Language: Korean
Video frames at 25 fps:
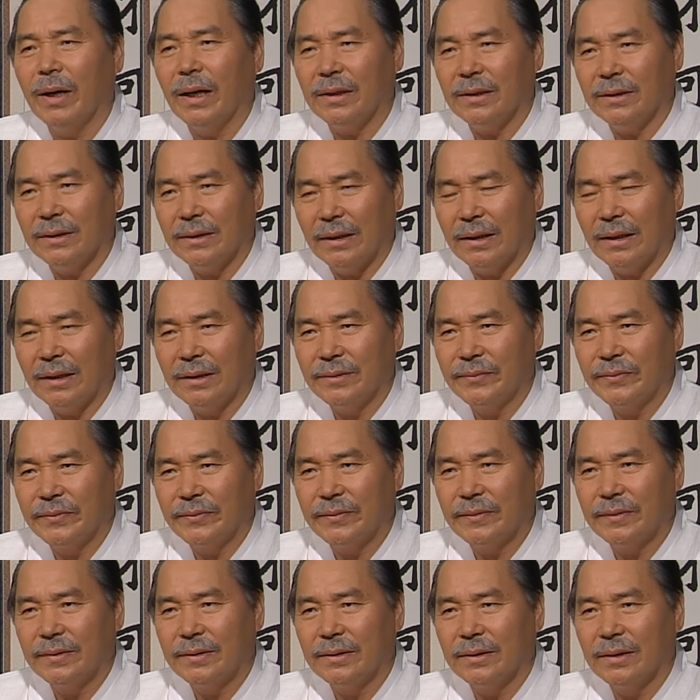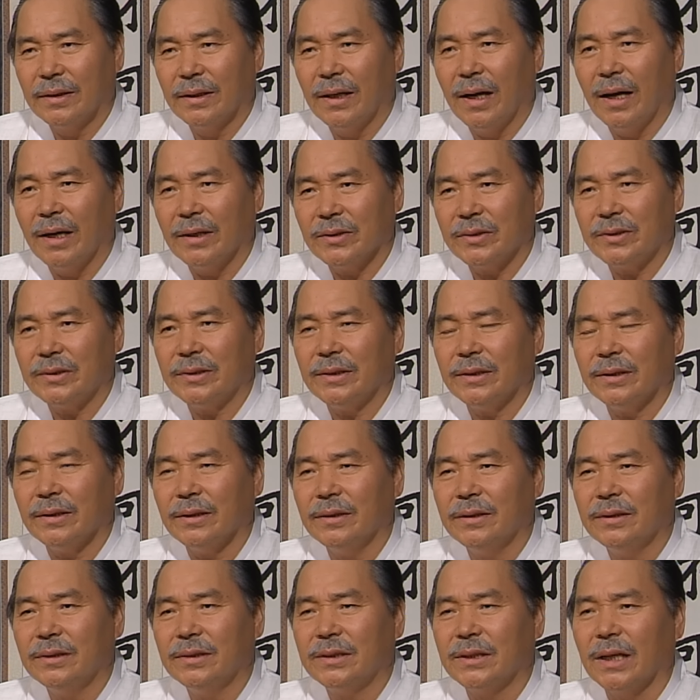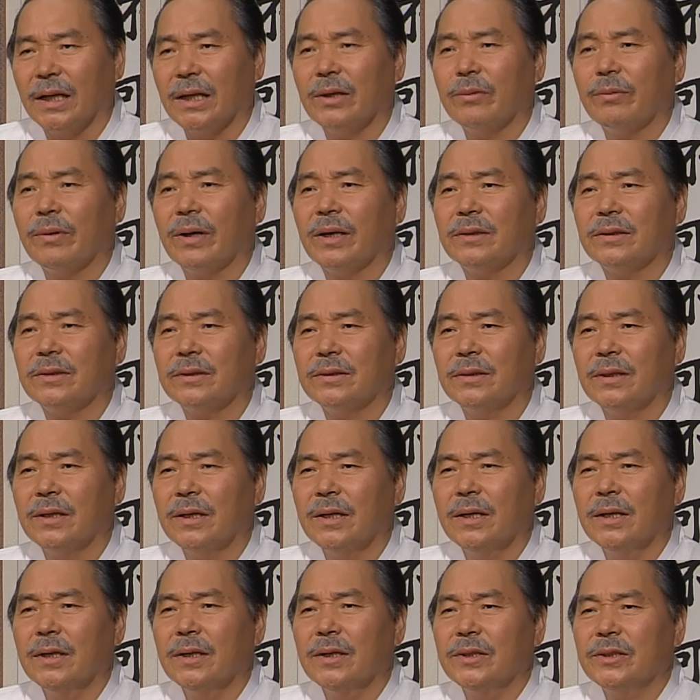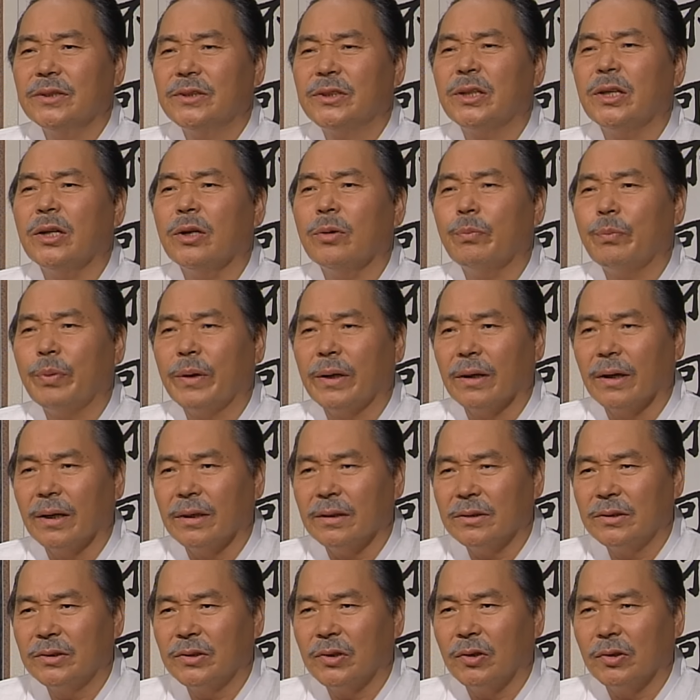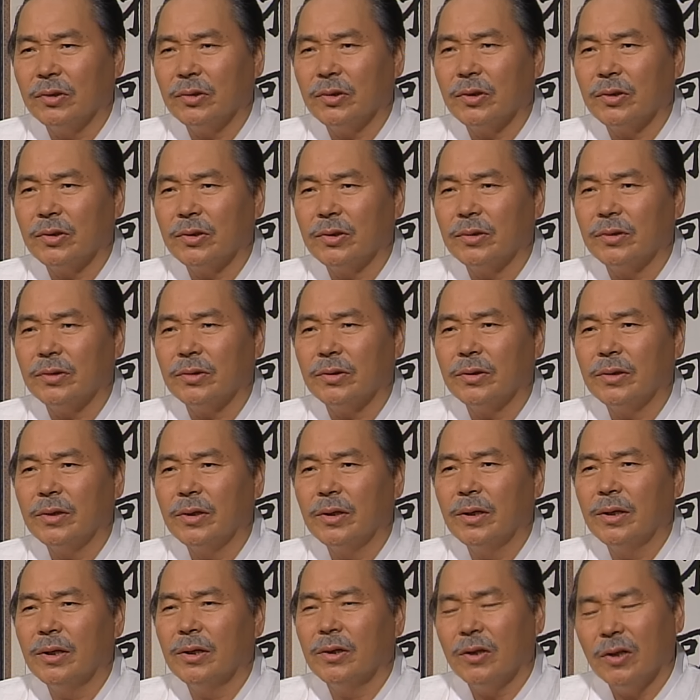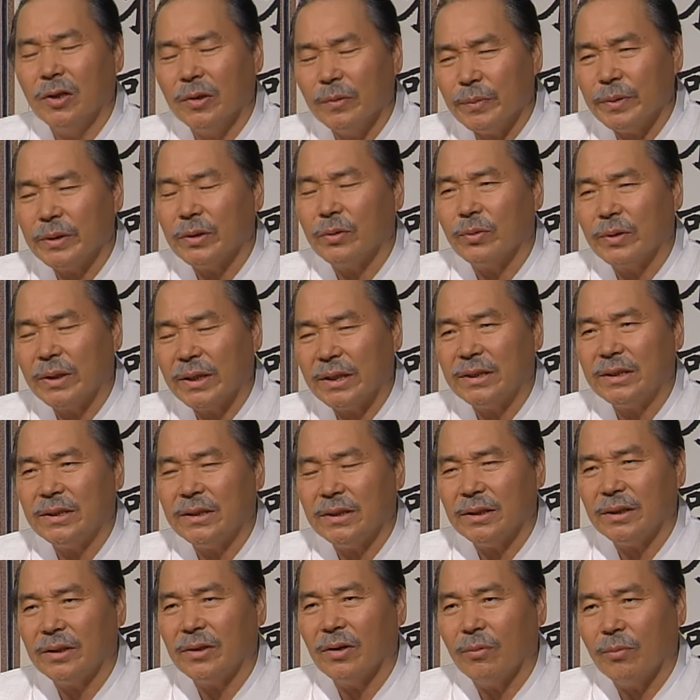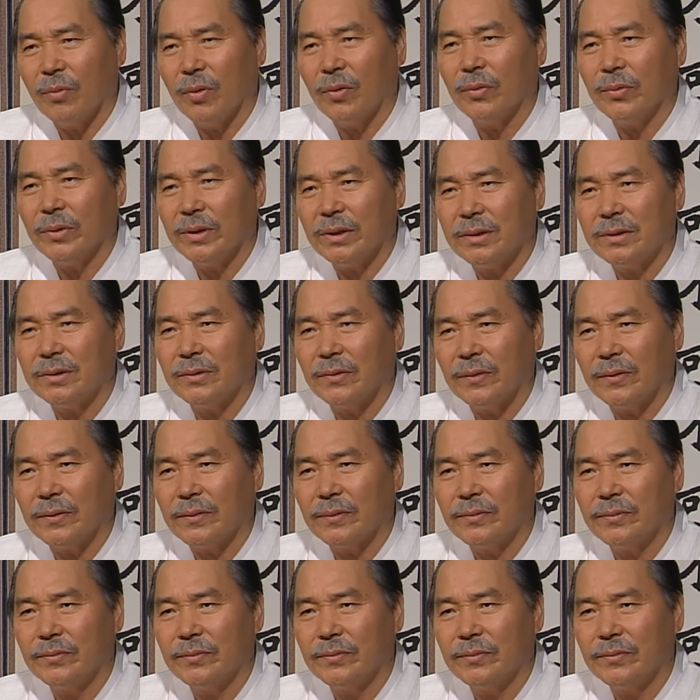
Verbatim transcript: 말이야. 항시 자네와 같은 실패한 청년을 흥미롭게 지켜보고 있어.